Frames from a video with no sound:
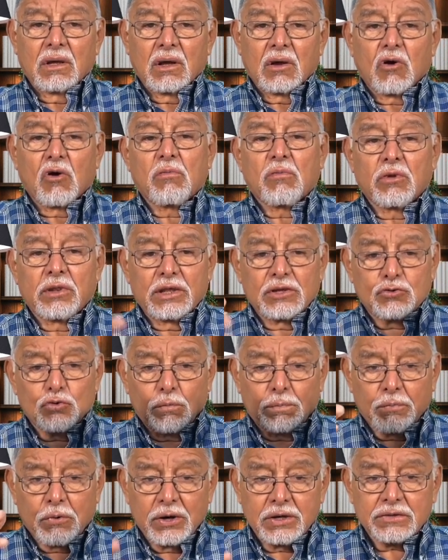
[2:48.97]
como de
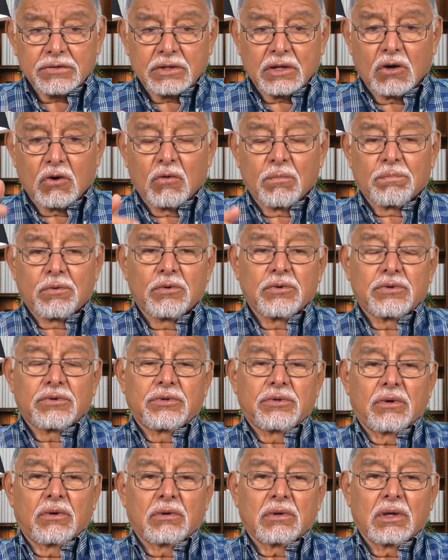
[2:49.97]
supuesta
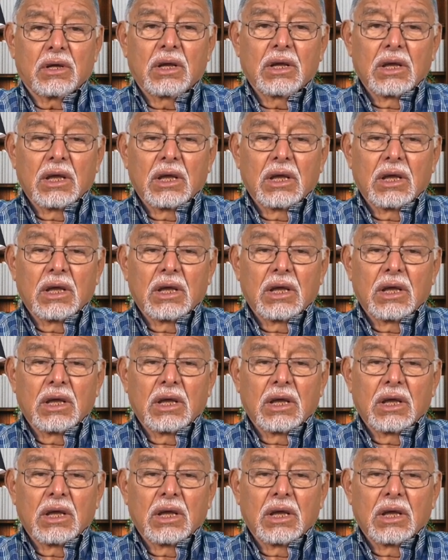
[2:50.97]
oposición